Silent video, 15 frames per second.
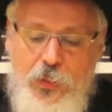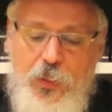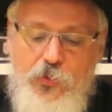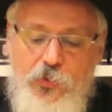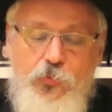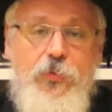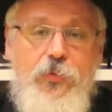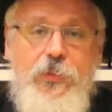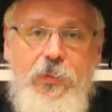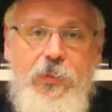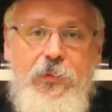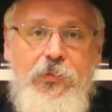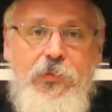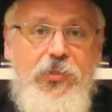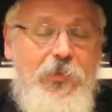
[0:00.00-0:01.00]
un jour
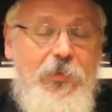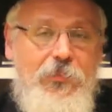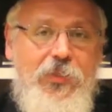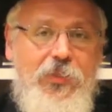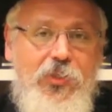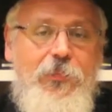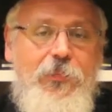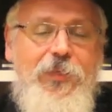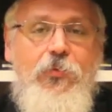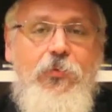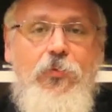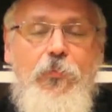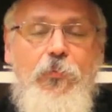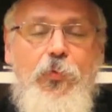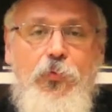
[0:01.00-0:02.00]
saint, Shabbat
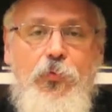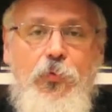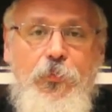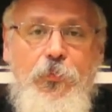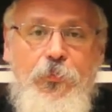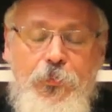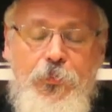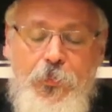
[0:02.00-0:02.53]
Shabbaton pour Dieu.